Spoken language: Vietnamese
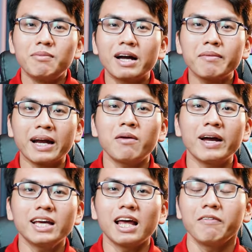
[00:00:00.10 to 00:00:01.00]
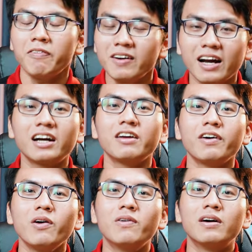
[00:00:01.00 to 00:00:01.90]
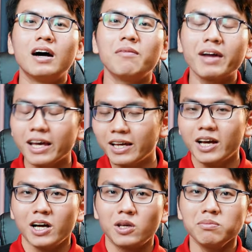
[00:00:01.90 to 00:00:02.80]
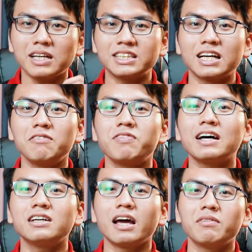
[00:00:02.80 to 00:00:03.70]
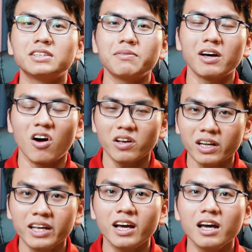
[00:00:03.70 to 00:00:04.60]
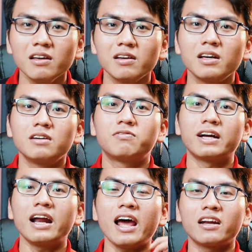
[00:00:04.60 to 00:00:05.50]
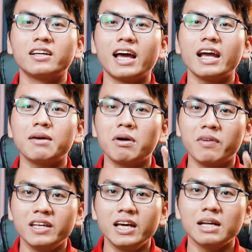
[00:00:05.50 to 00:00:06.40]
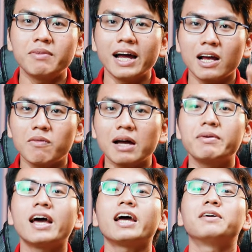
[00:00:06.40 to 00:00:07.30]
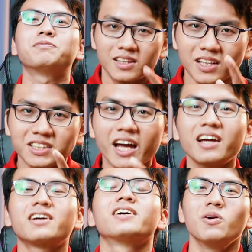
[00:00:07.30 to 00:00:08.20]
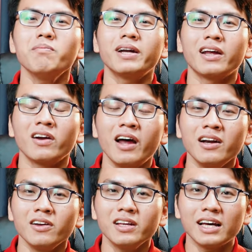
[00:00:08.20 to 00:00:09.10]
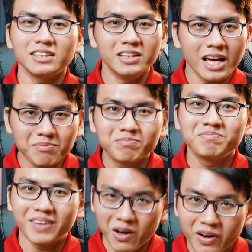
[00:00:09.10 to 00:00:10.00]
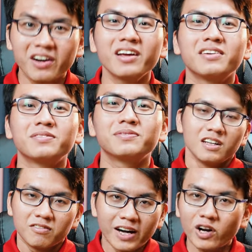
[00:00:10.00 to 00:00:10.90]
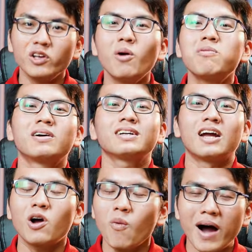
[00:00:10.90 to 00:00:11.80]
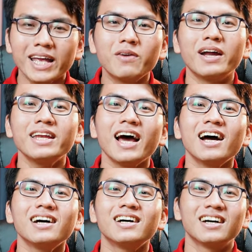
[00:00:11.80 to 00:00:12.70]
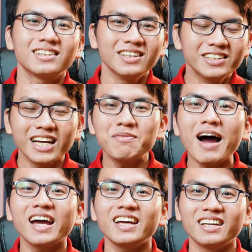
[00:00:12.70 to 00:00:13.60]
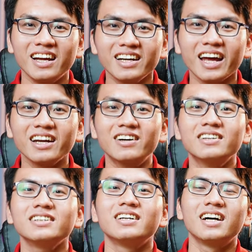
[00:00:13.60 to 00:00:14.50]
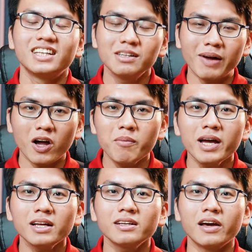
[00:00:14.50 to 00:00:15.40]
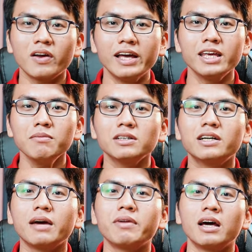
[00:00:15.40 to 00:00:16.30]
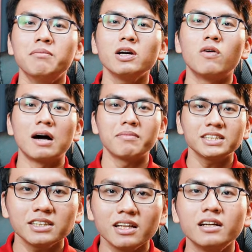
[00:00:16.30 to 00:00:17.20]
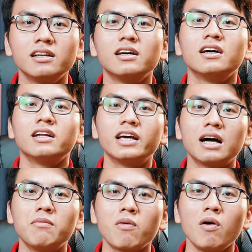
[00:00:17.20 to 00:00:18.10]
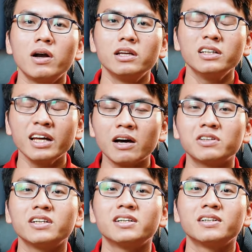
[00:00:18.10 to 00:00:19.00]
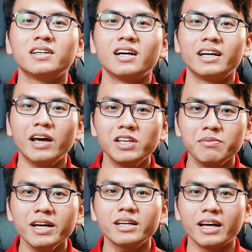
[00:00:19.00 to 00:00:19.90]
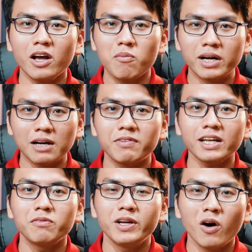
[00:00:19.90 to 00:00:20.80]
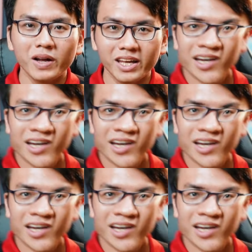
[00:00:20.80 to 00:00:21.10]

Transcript: Chào mừng các bạn đã quay trở lại với Phương Thành Review Hôm nay chúng ta sẽ khám phá tựa game được xem là khó nhất thế giới Và đã đạt được giải Game of the Year năm 2022 Chính xác, chúng mình đang nói đến đó chính là tựa game Elder Ring Về nội dung, đã có quá nhiều đánh giá Từ chê bai đến khen thưởng Nhưng bạn có biết, để có thể chiến ngược tựa game này ở mức độ hỏa mát setting Thì cần một cấu hình như thế nào chưa? Nếu chưa biết, hãy cùng mình khám phá trong video này